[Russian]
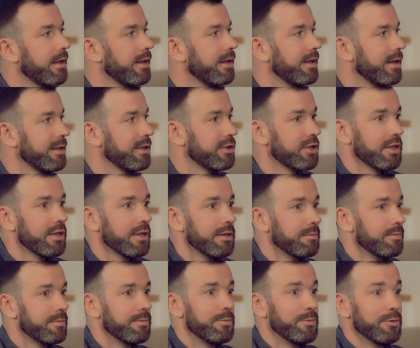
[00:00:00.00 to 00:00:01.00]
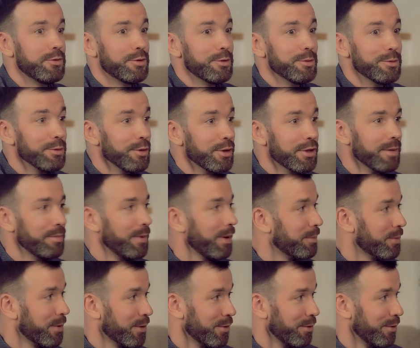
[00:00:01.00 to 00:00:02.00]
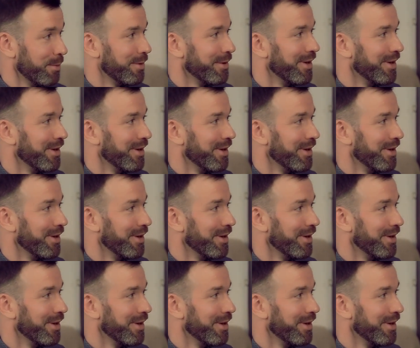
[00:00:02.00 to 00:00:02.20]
И она такая, только попробуй.